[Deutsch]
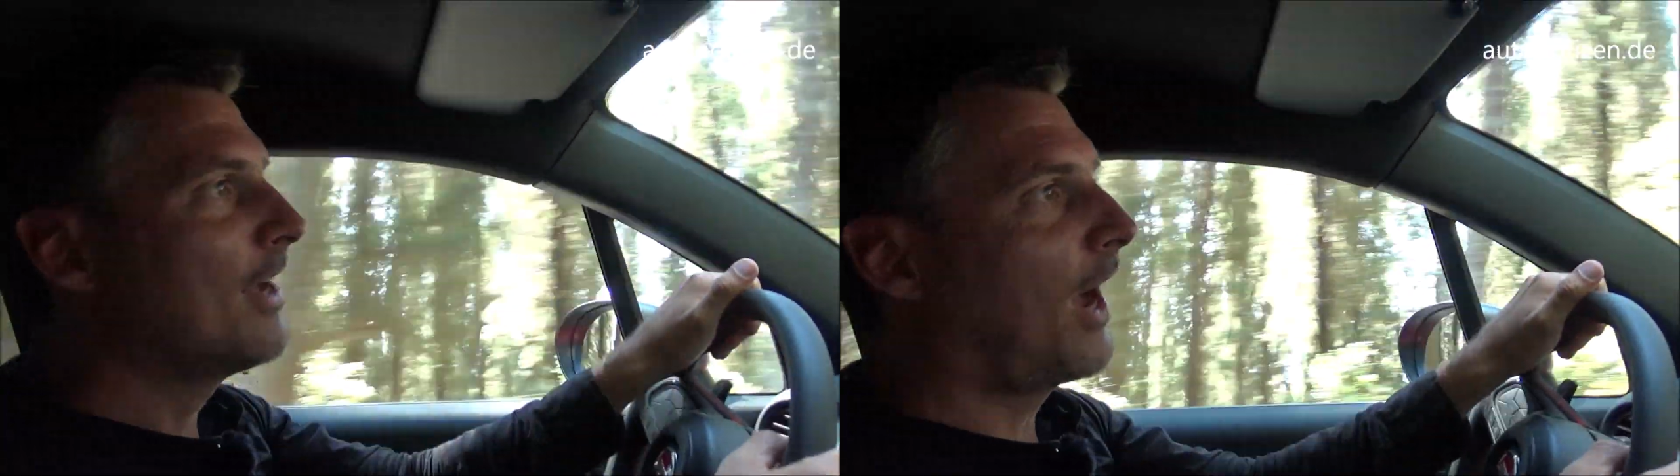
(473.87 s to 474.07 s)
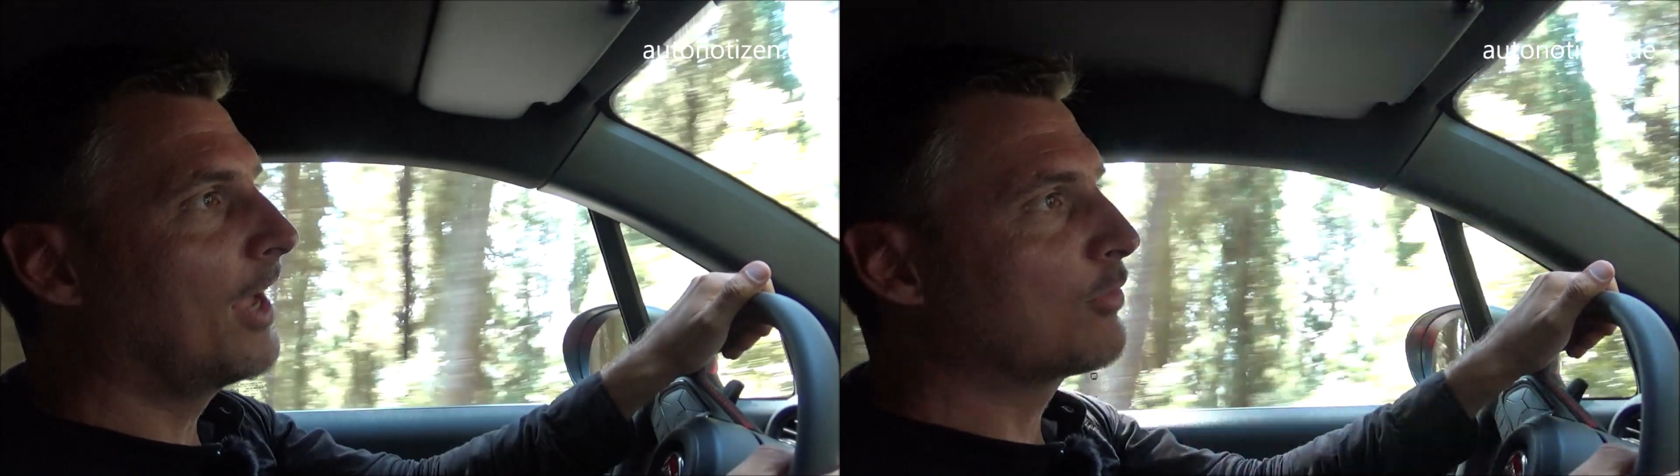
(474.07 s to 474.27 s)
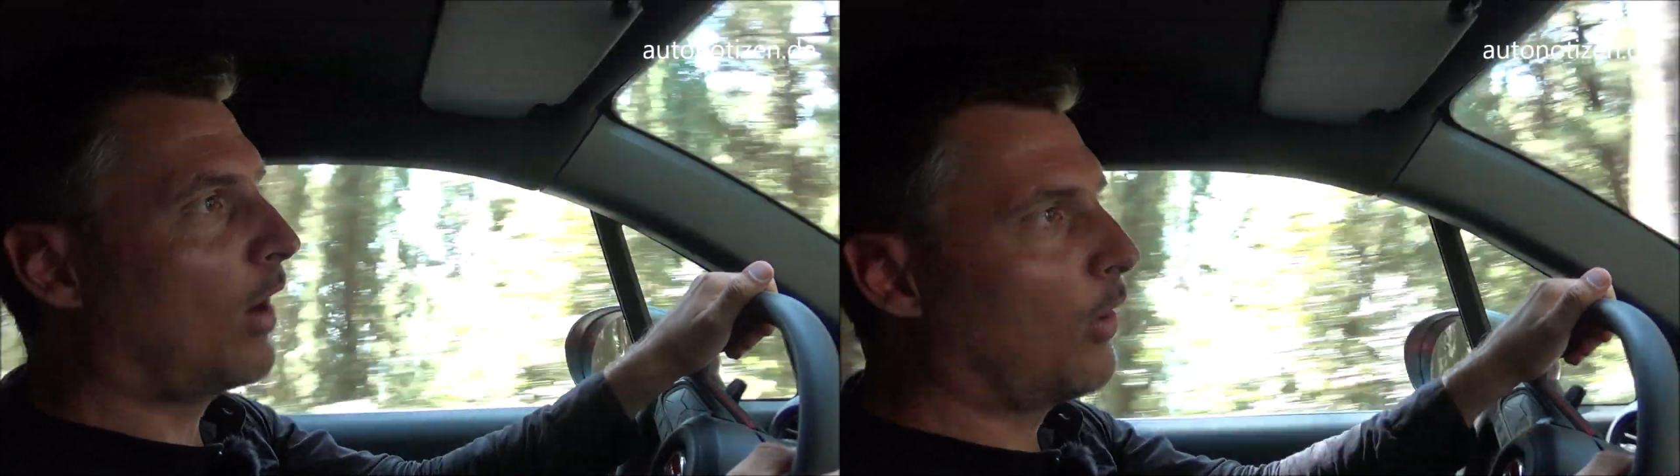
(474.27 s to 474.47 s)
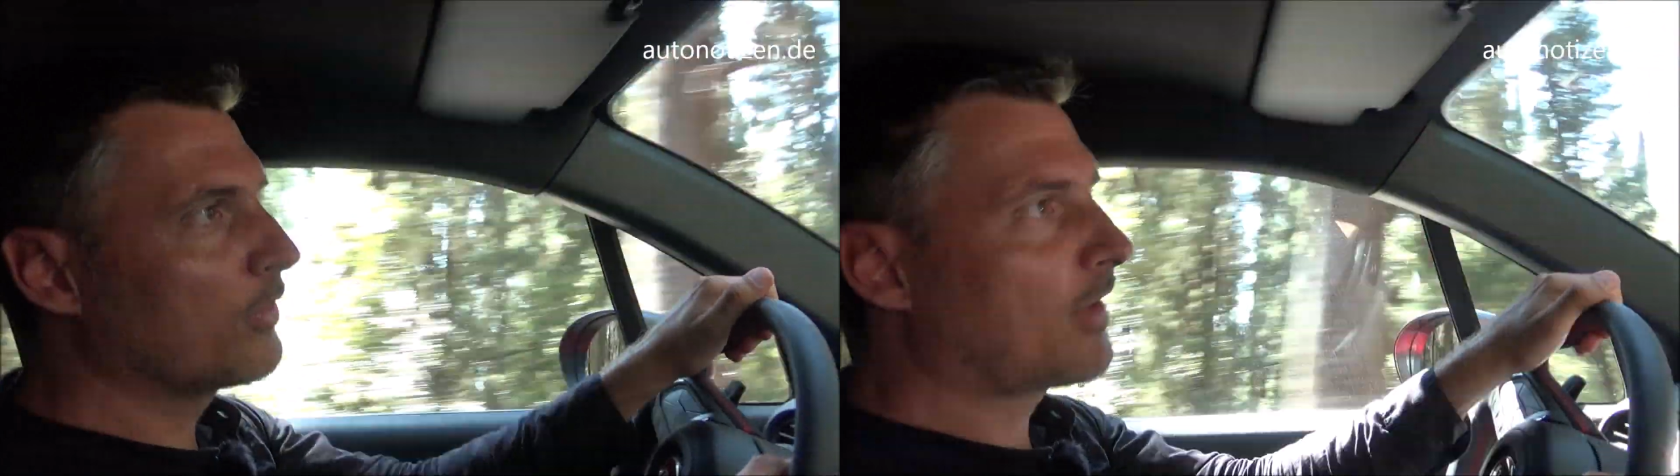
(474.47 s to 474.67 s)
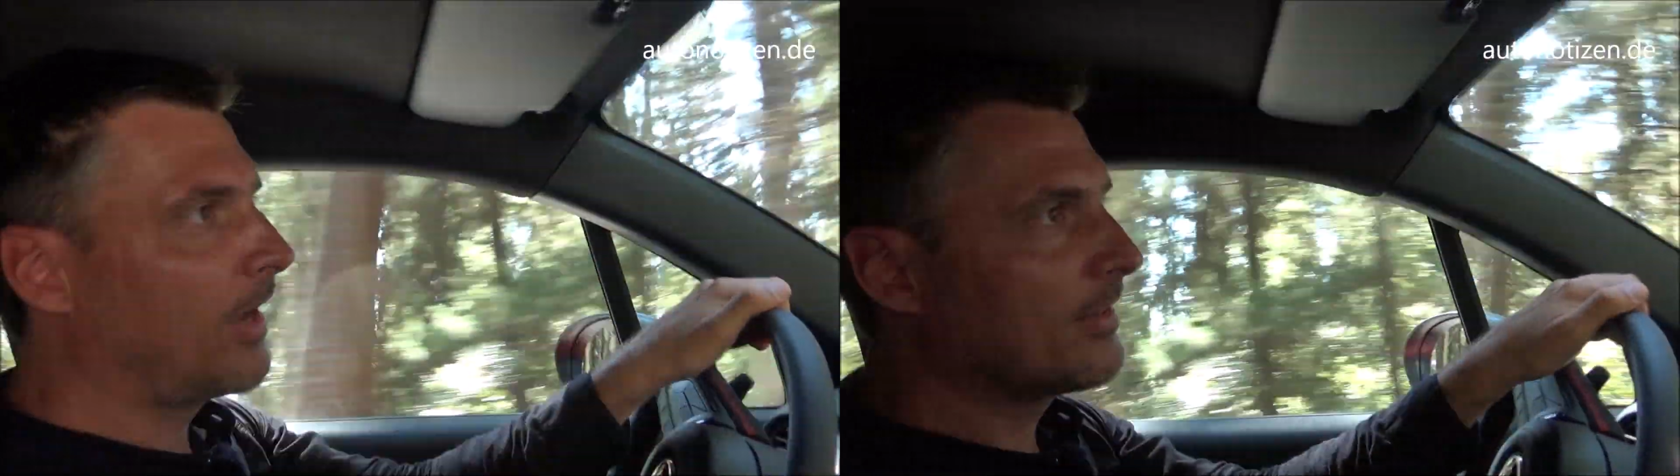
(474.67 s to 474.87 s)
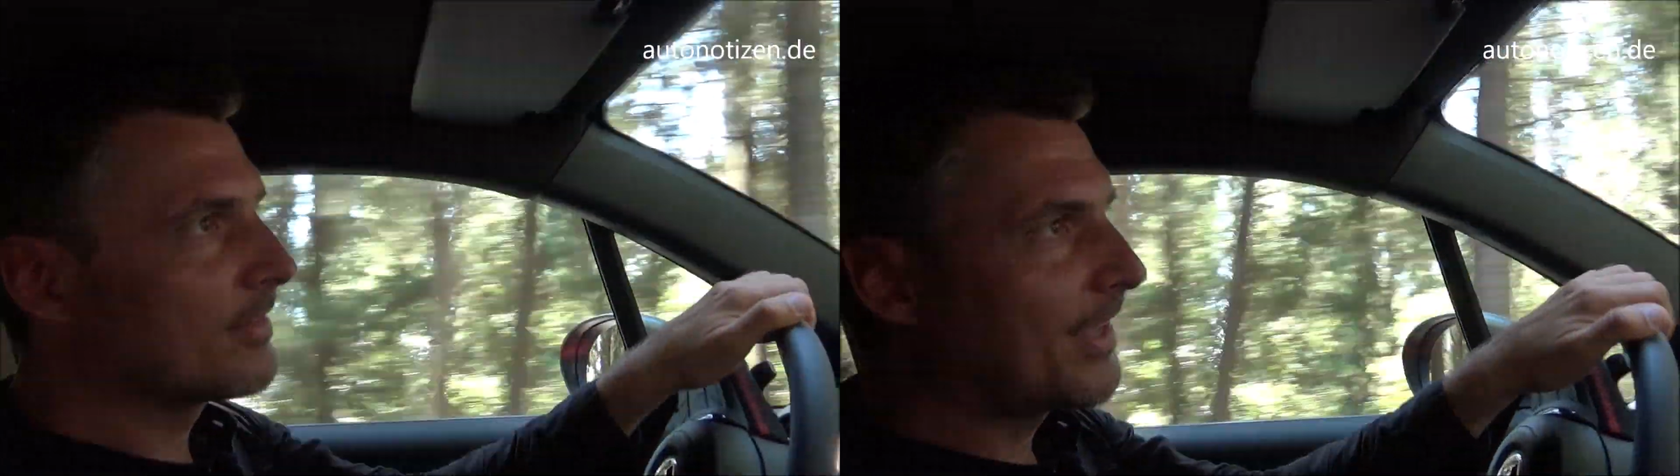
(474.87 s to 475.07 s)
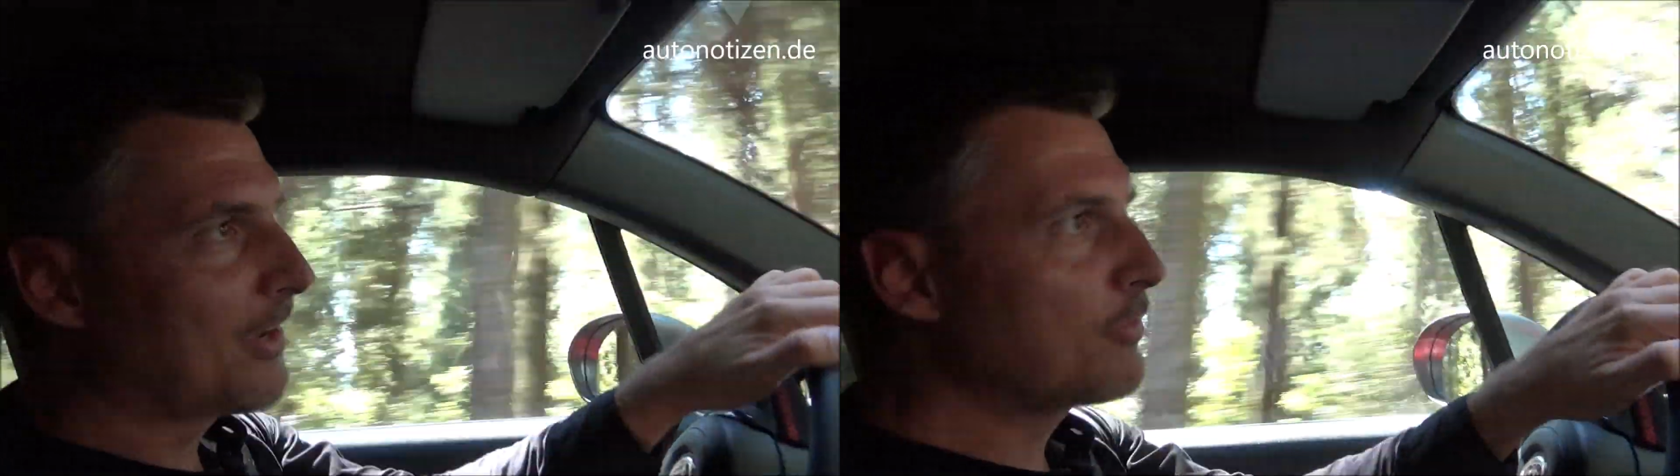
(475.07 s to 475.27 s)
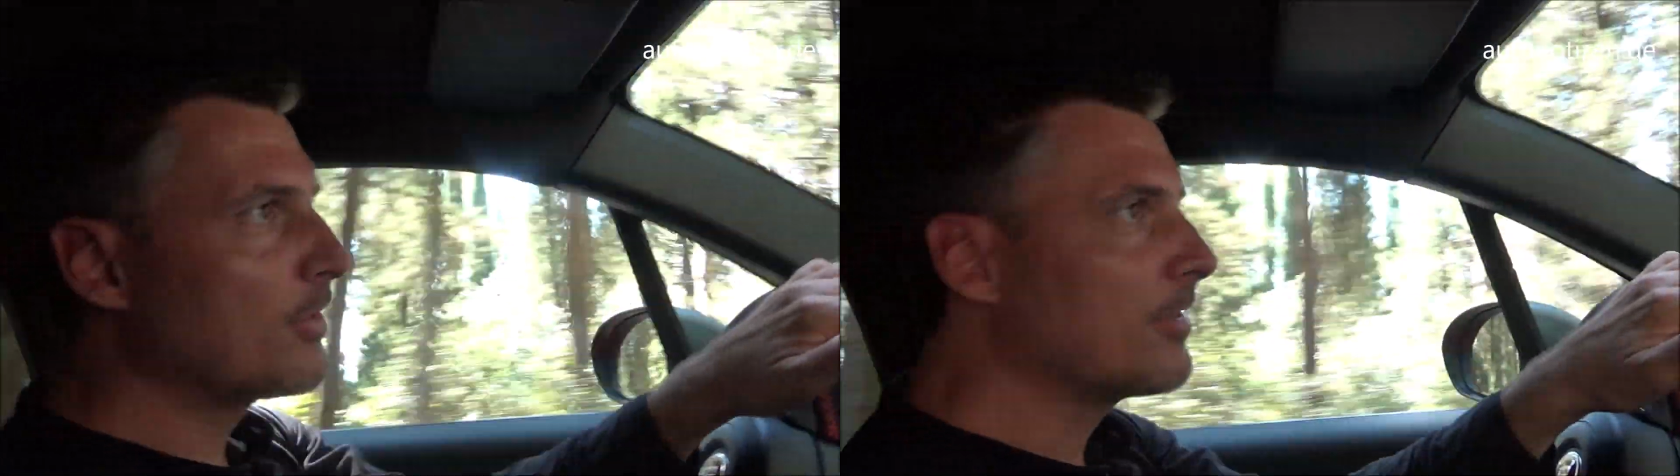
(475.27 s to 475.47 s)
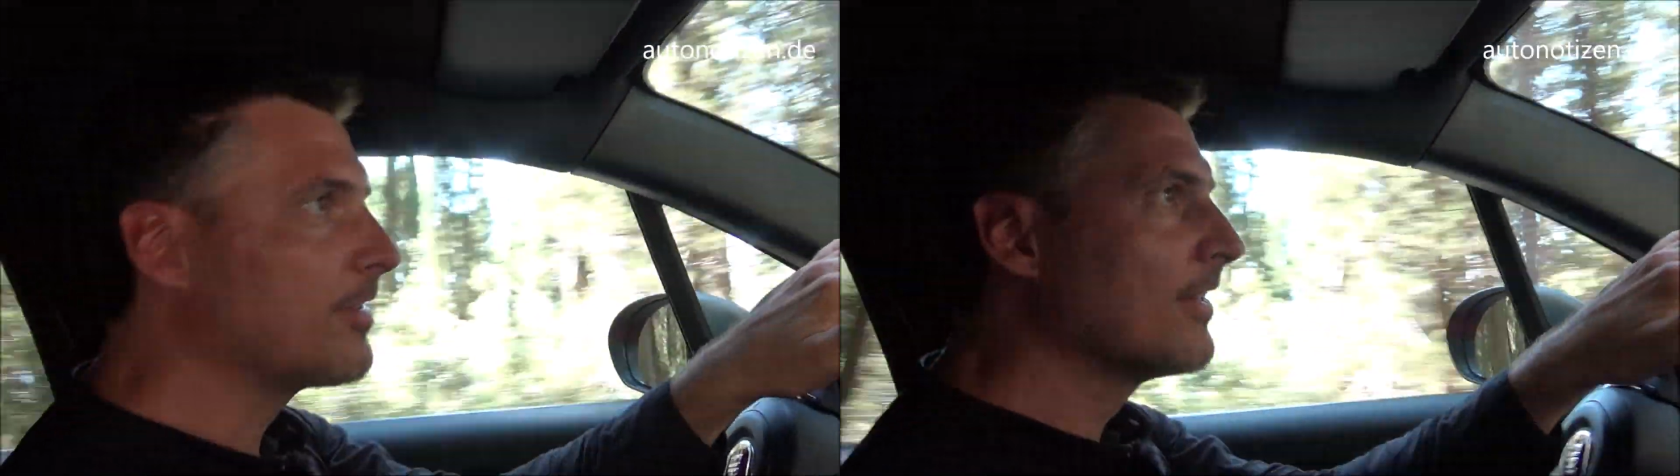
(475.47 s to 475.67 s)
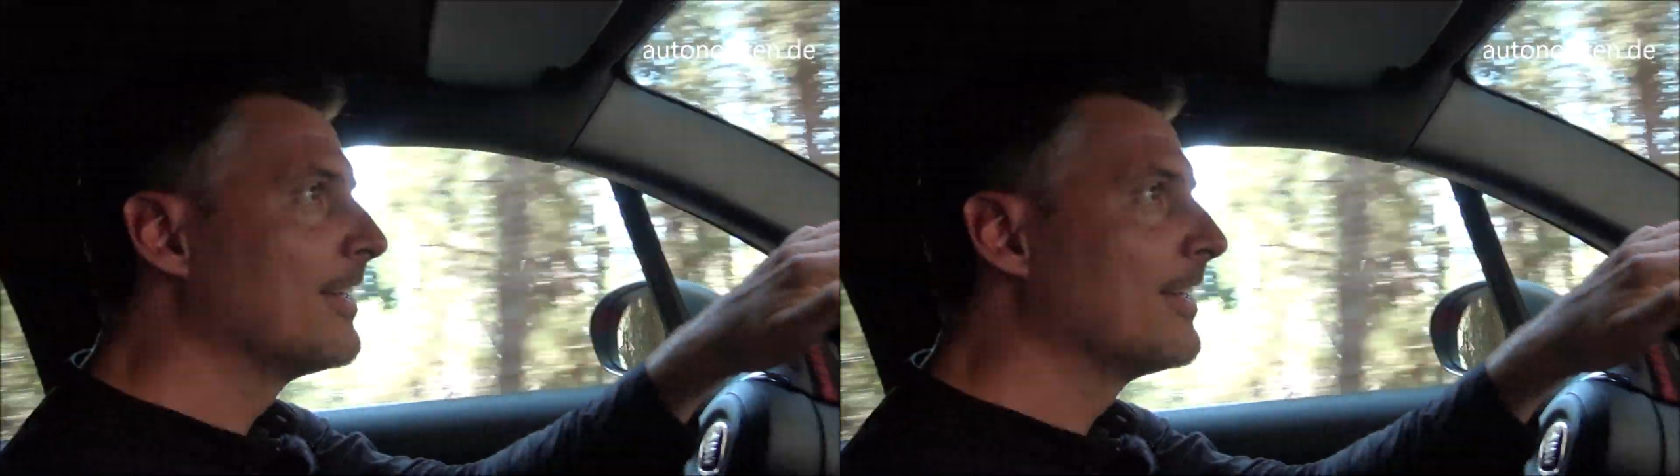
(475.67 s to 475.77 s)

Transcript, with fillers: Also ausreichend kräftig